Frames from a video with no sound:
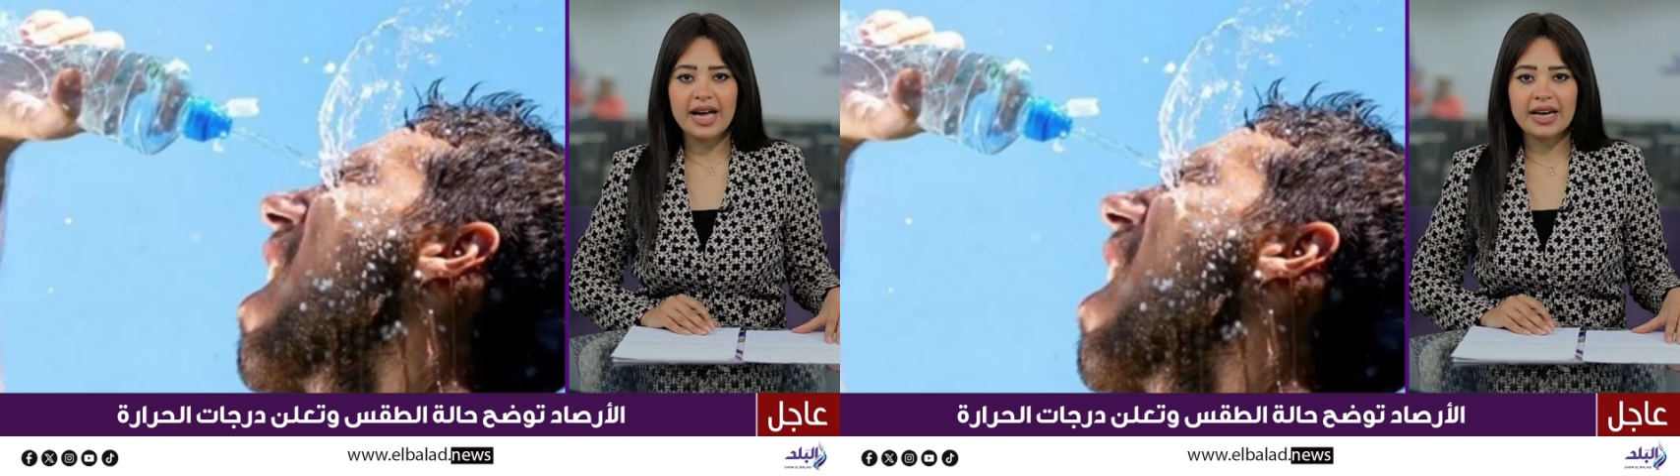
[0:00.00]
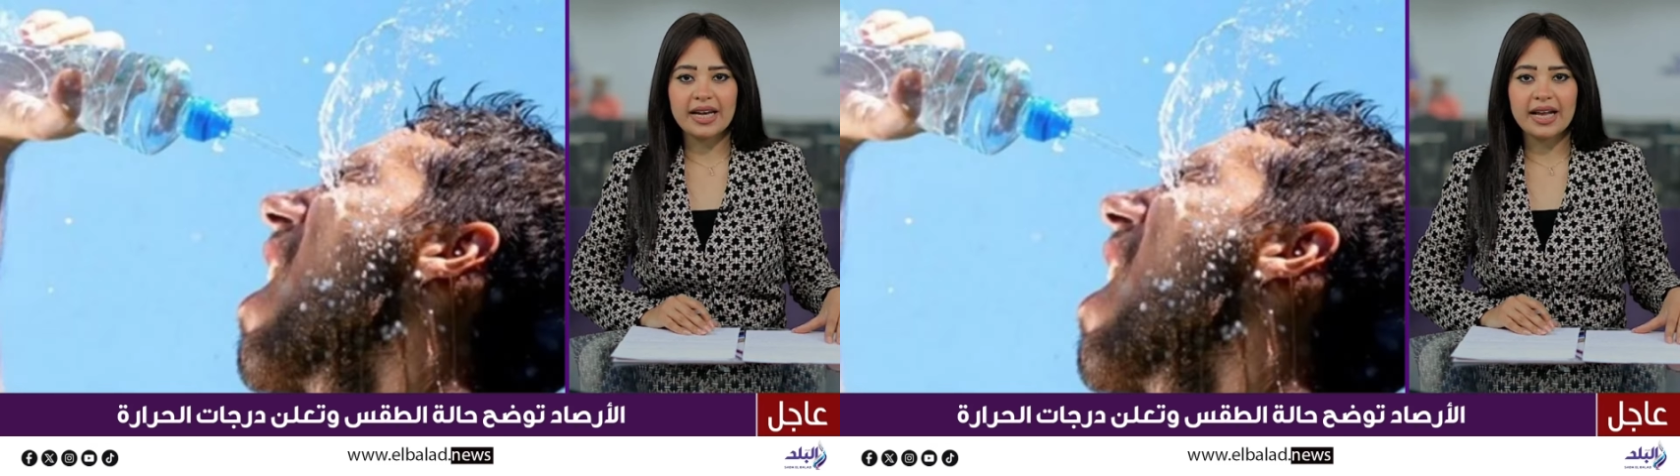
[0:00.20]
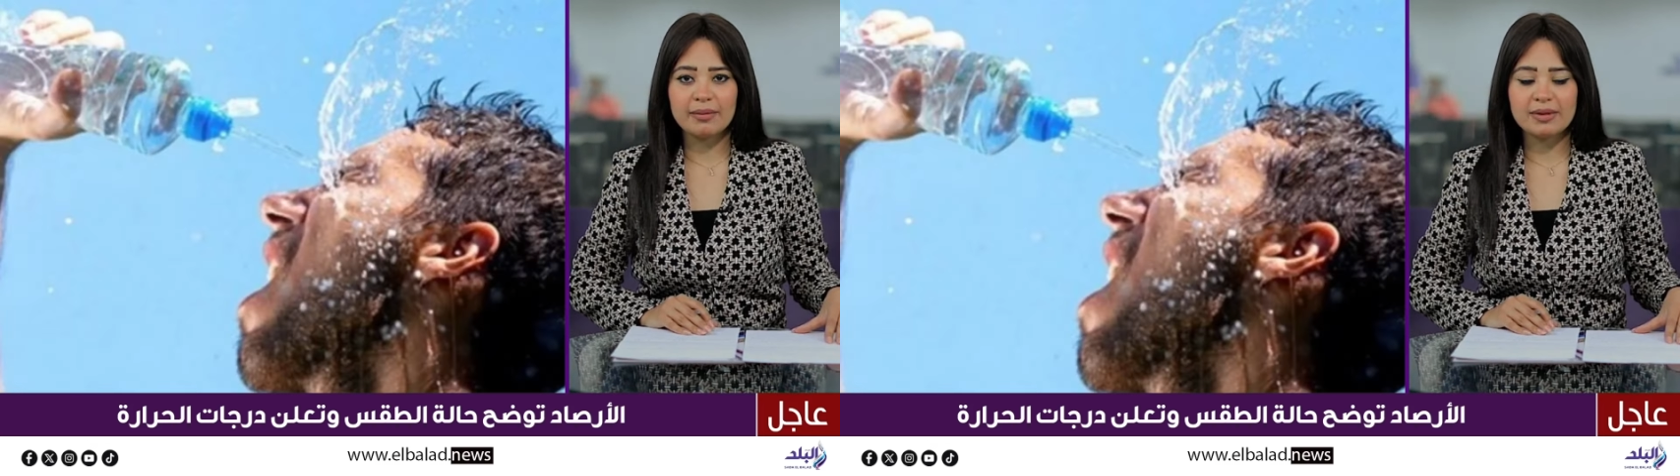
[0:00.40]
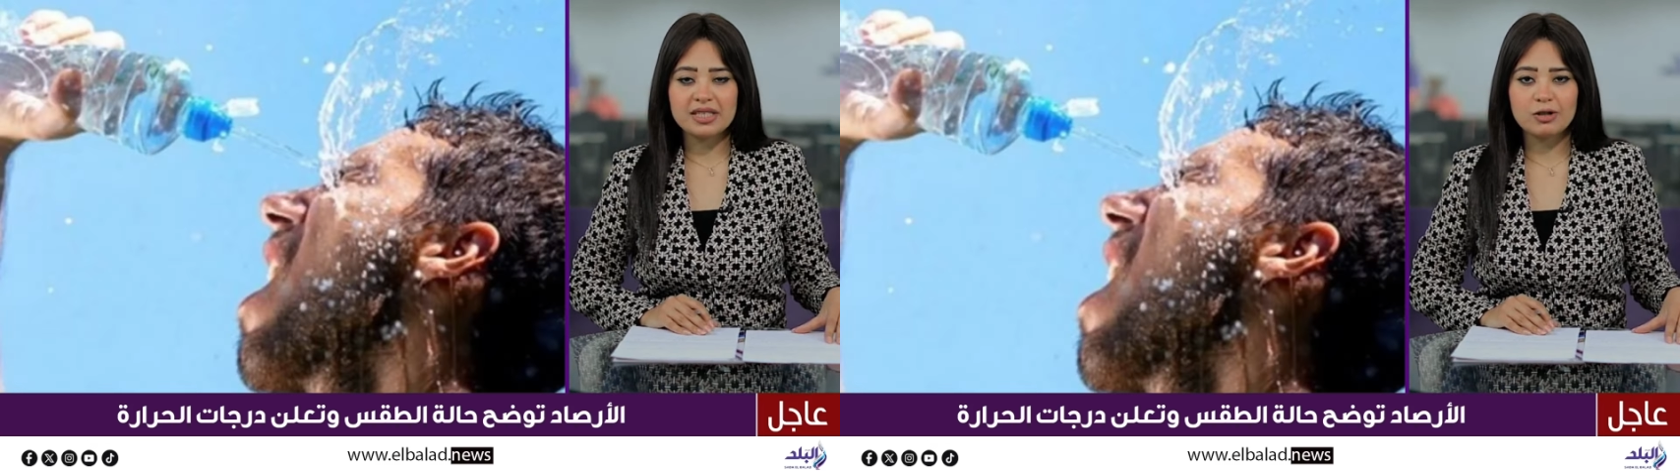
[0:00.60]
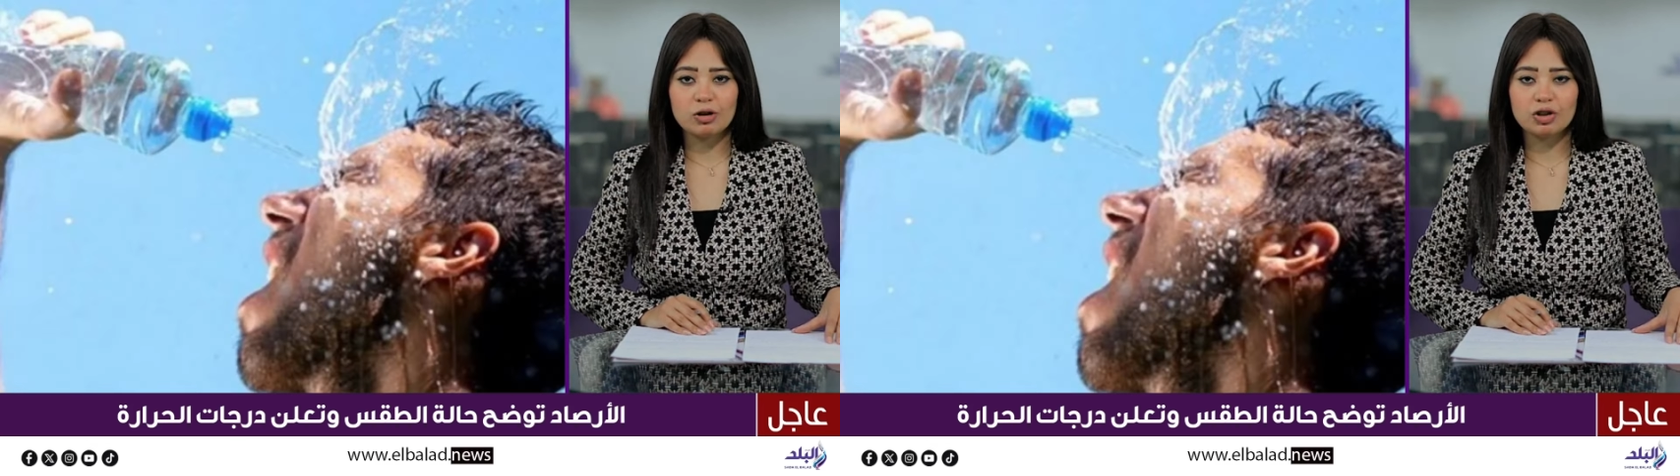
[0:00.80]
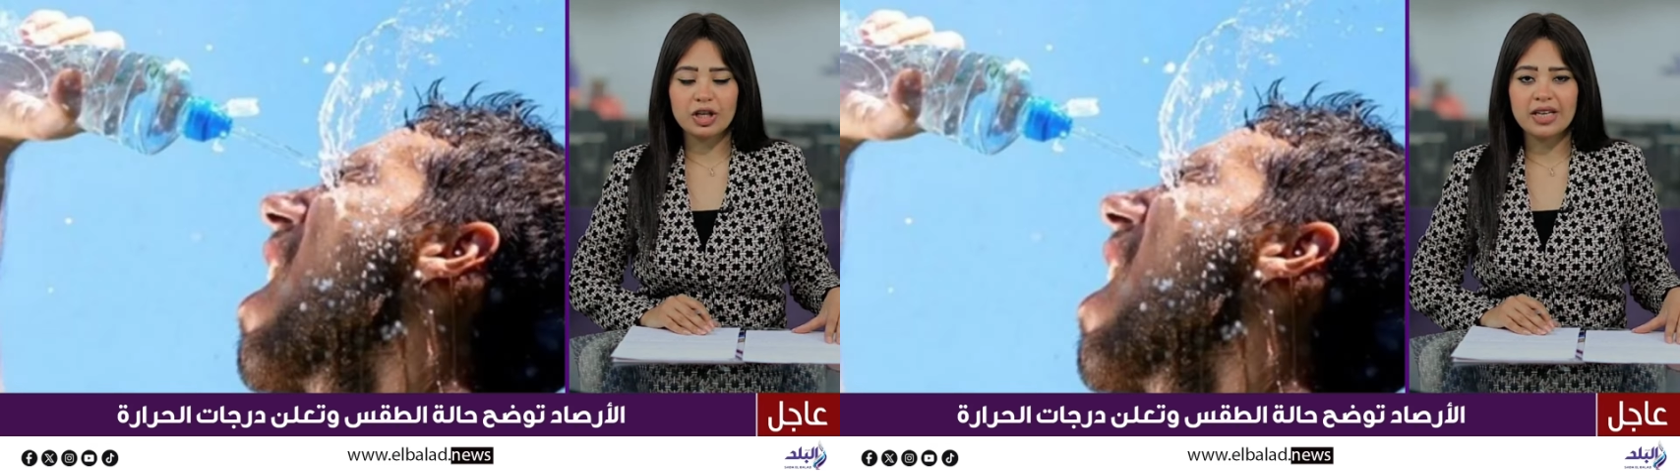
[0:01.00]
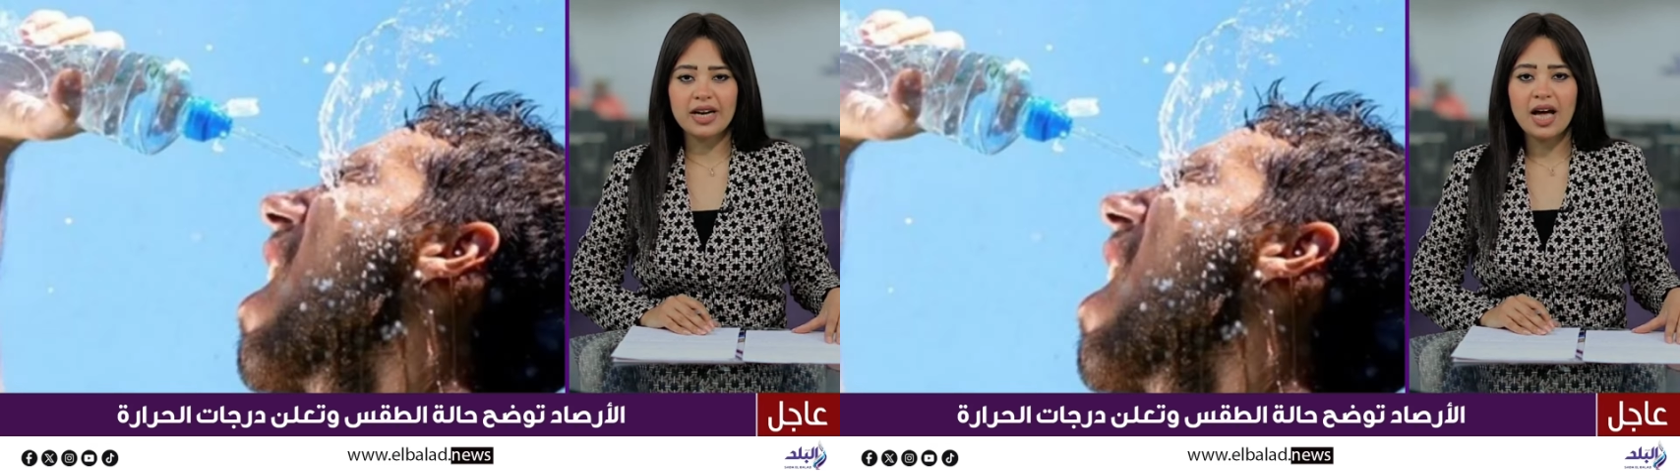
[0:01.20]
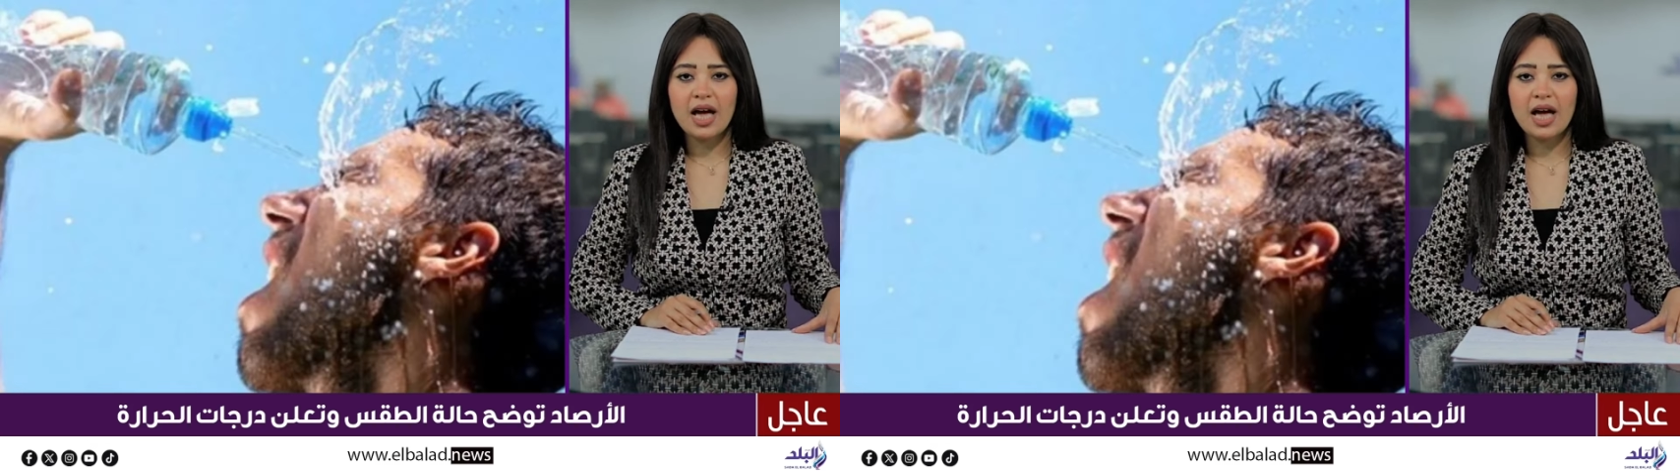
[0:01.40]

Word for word: الخمسين الشهيرة